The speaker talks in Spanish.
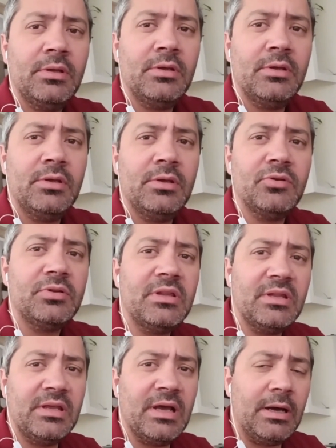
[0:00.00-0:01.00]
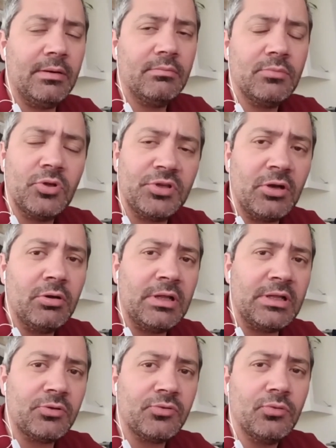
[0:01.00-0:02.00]
y yo te diría, no tengo
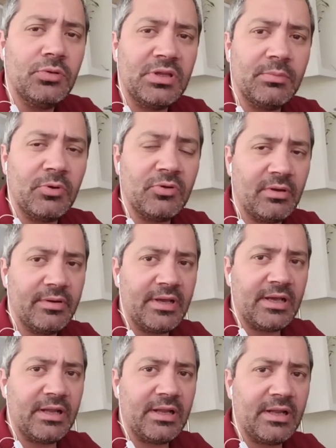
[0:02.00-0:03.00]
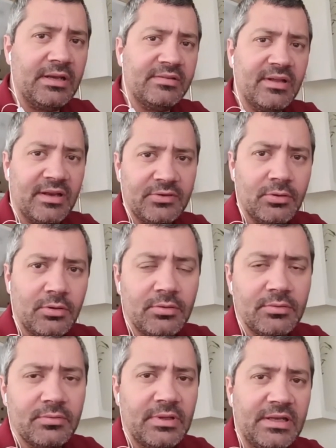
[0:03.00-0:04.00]
datos últimos, habría que analizar esto
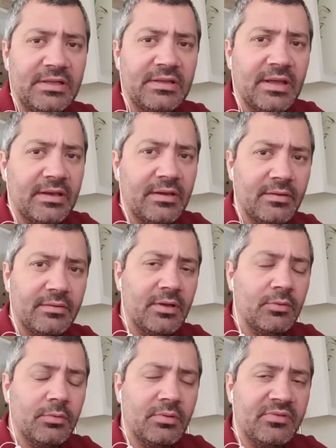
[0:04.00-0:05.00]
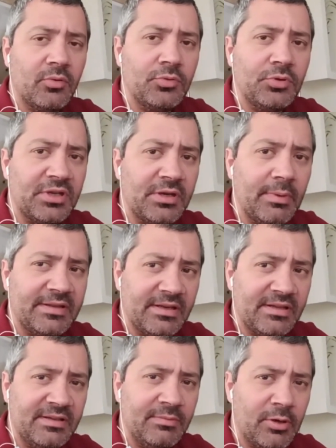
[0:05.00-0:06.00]
del INDEC del segundo trimestre,
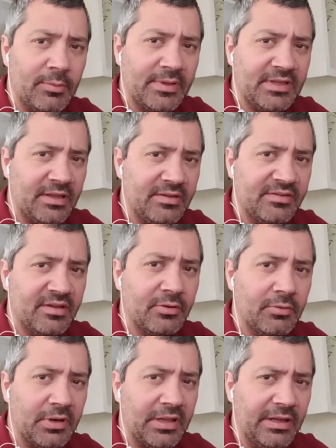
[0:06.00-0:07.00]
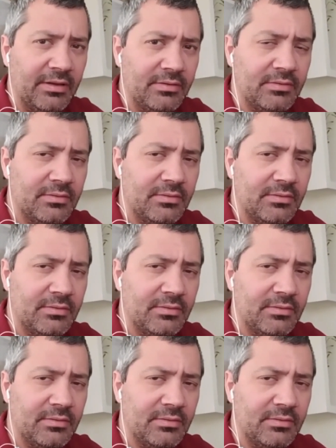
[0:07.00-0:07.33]
estimo que me estás diciendo, ¿verdad?